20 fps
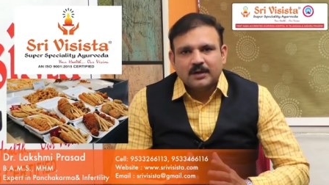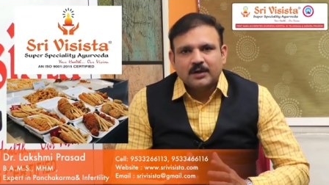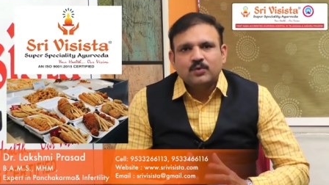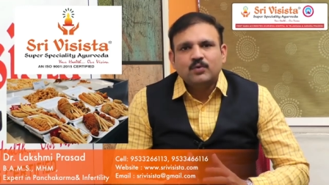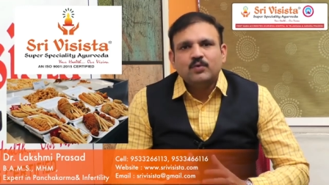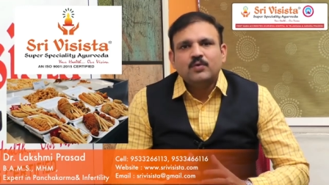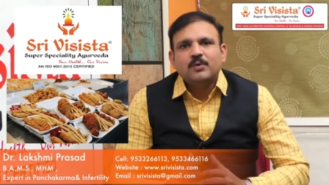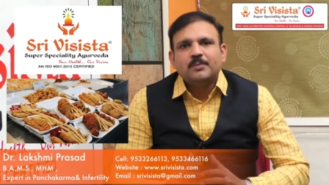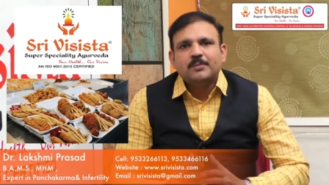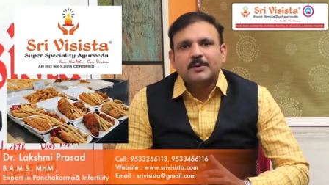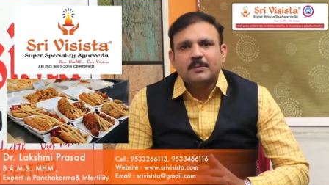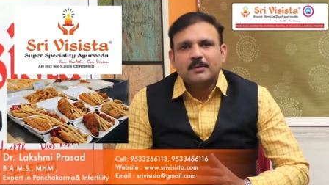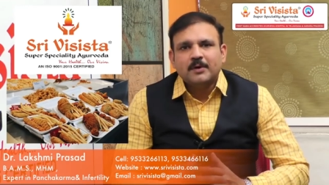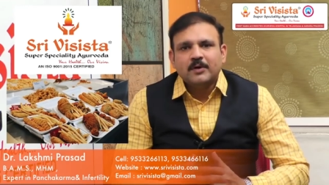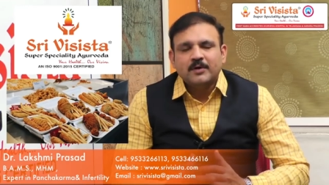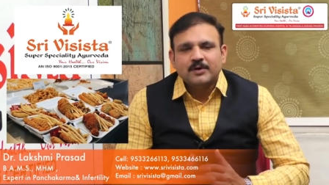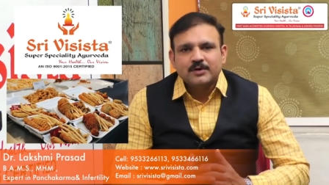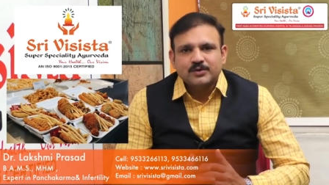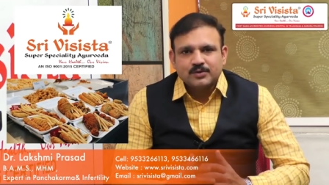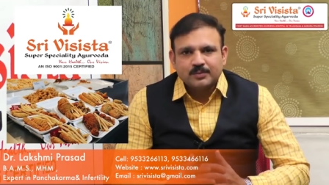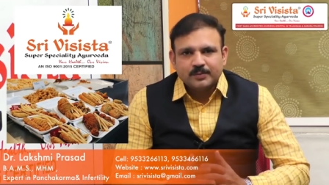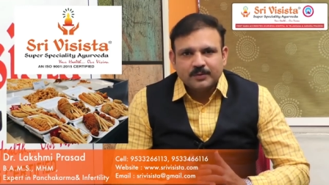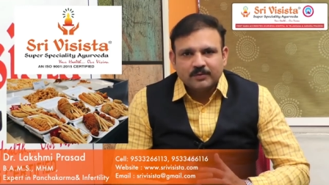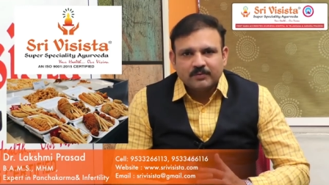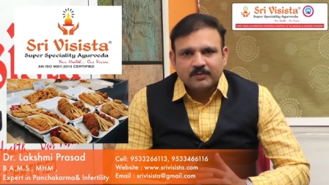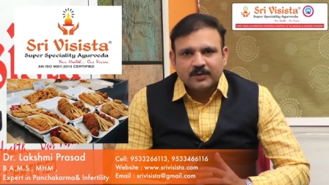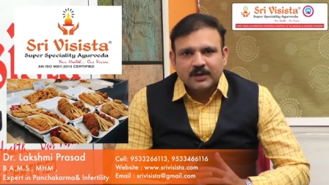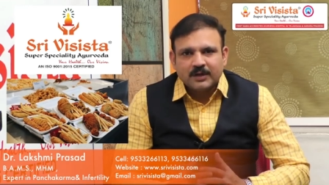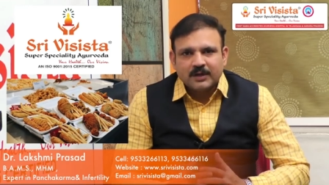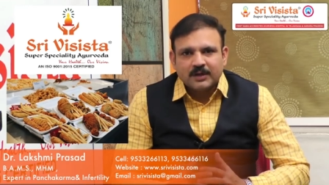ఎక్కువ ప్రభావాన్ని
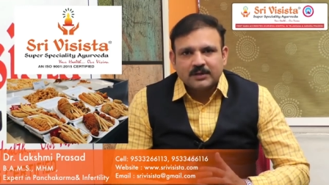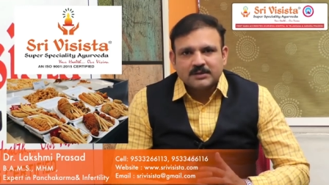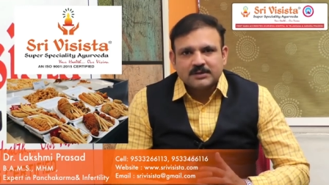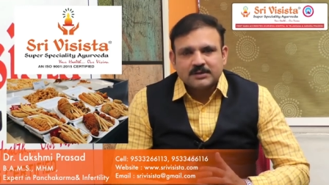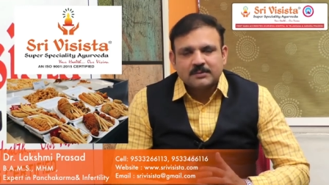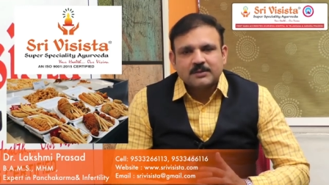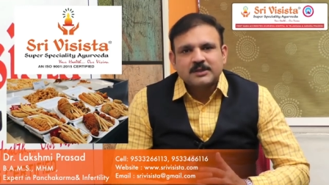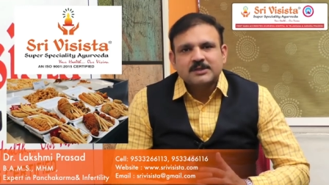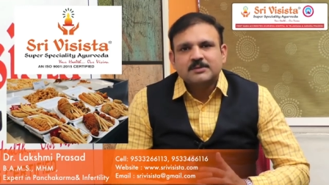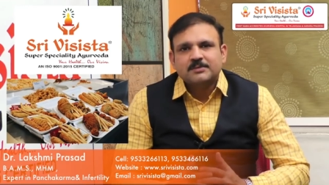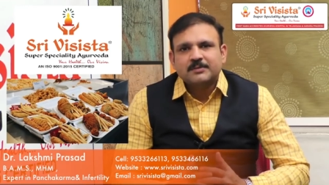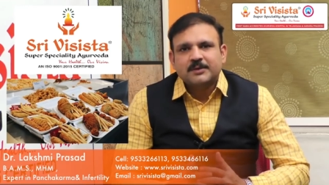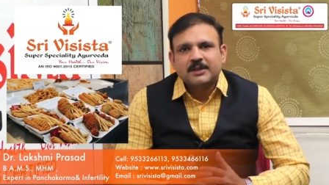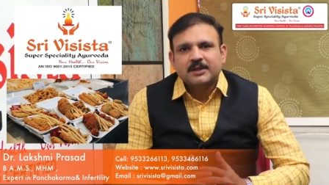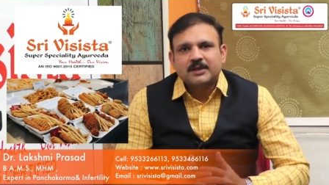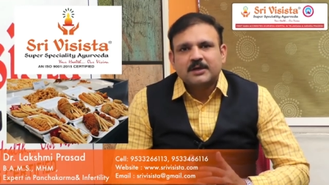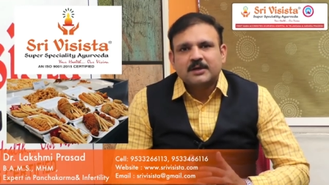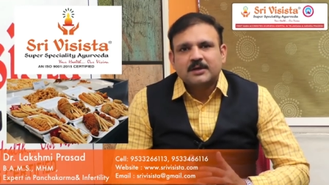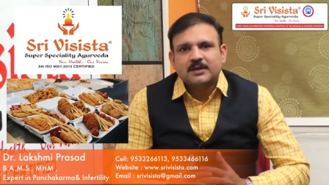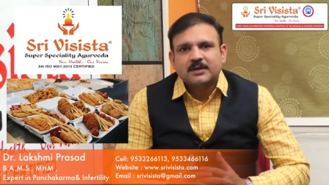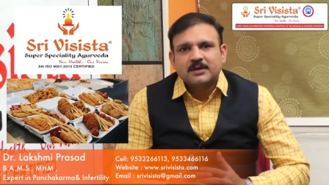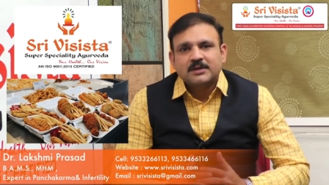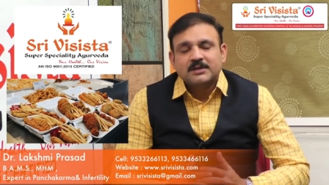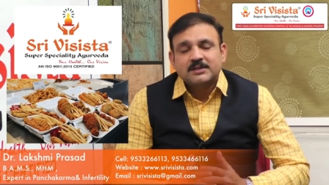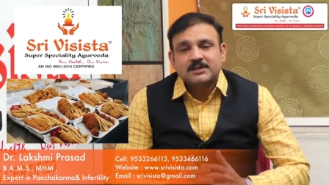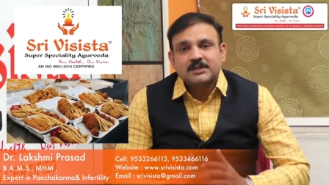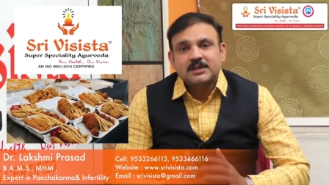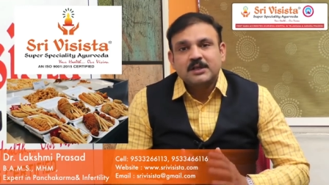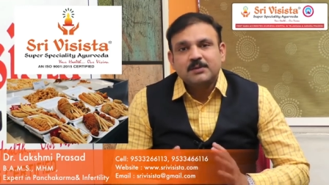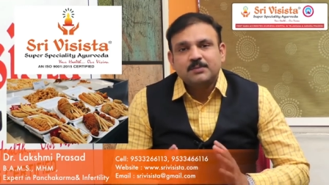చూపటం వల్ల సమాజం మీద
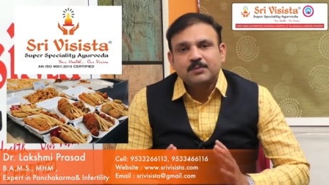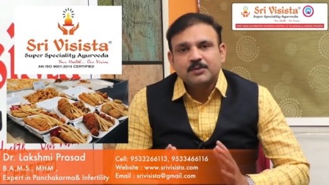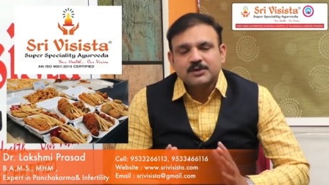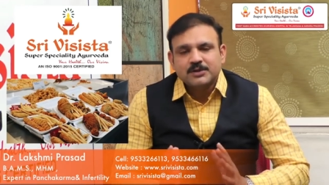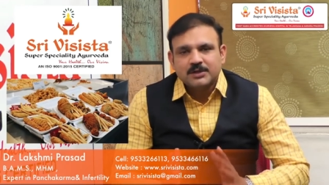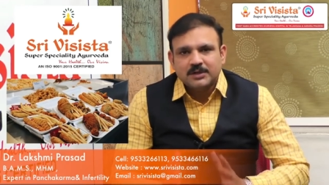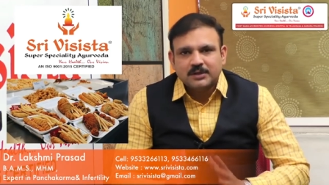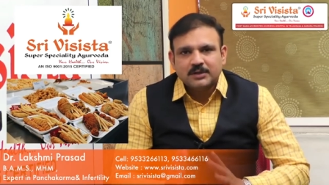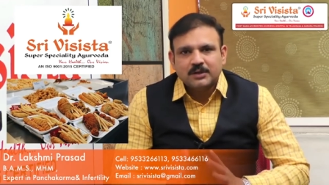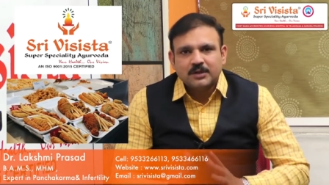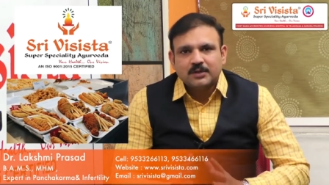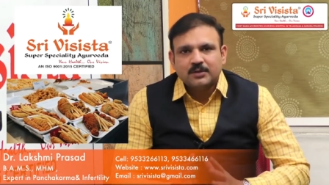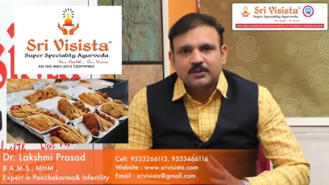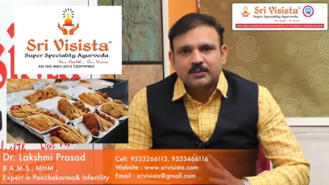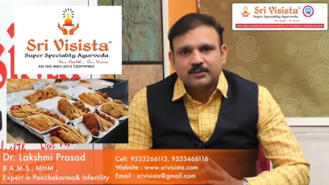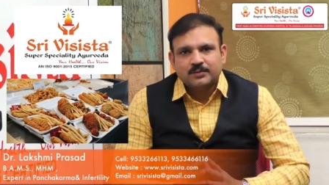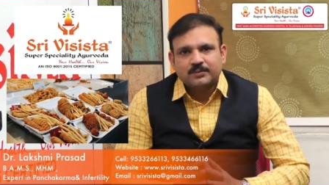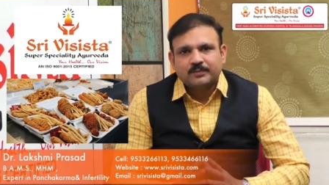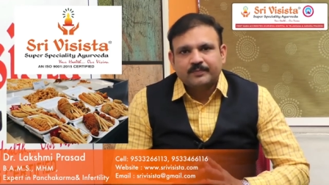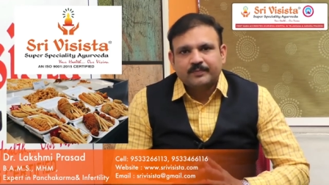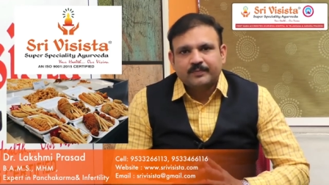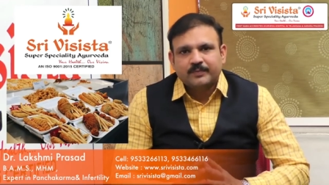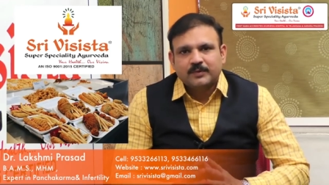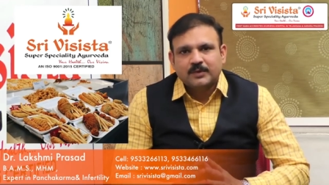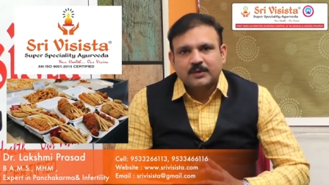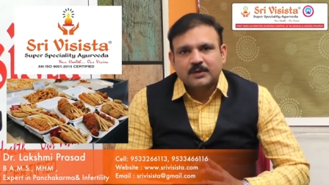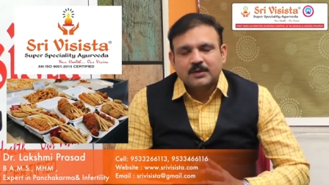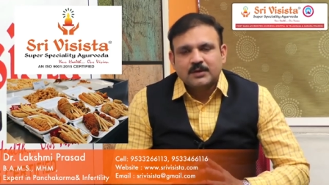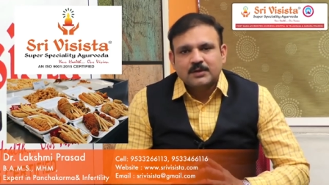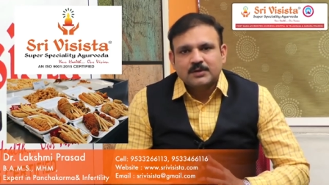స్త్రీ పురుషులు ఇద్దరిలోనూ
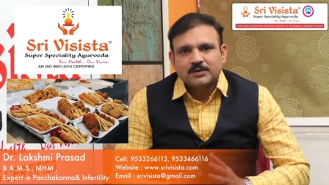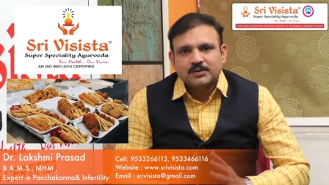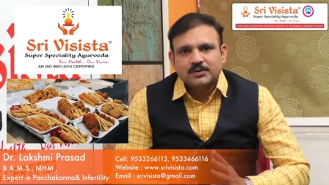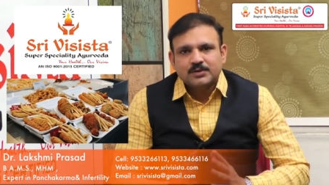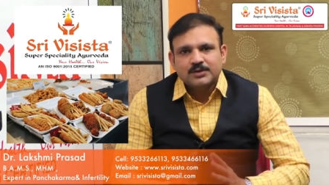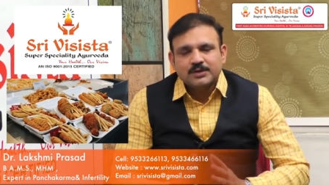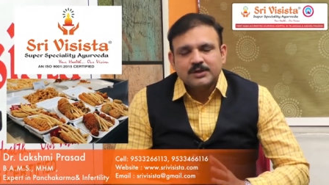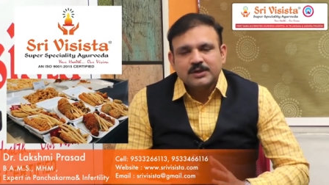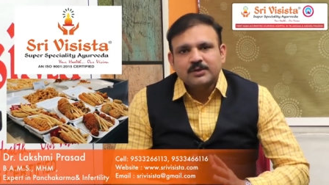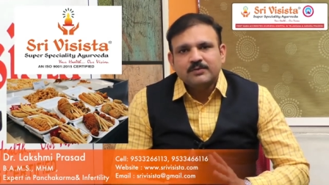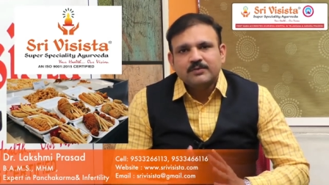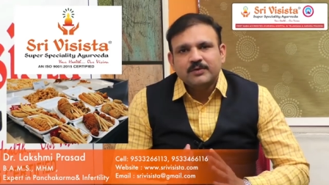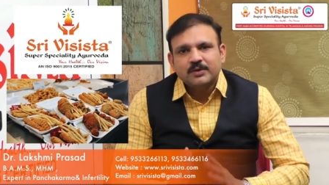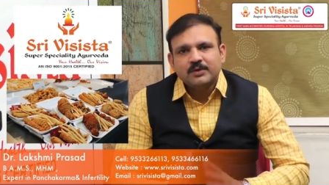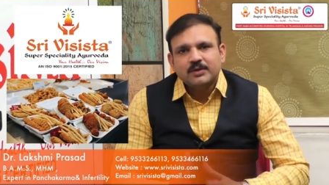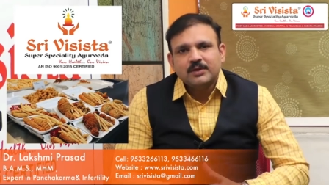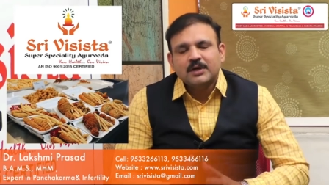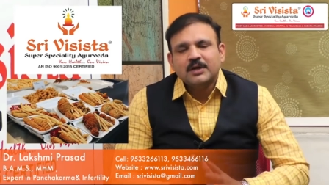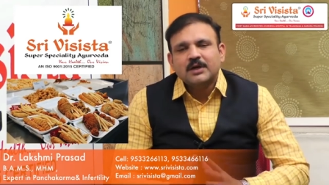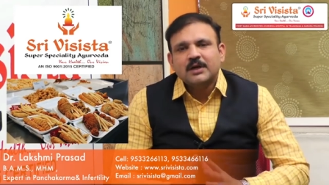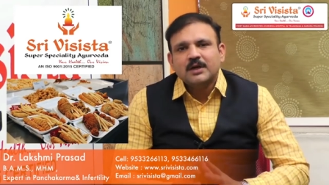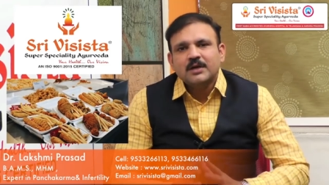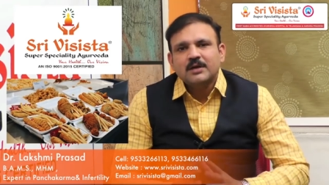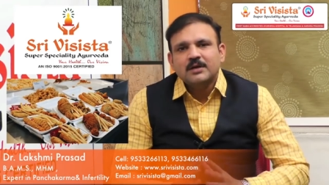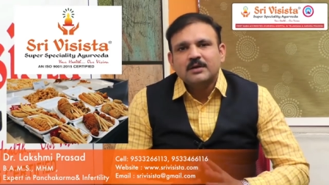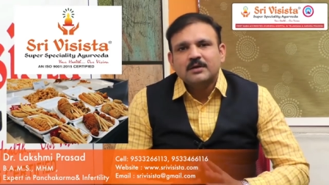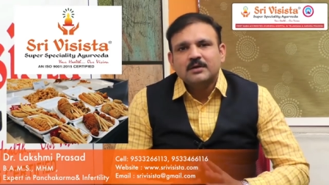సృష్టికి విరుద్ధంగా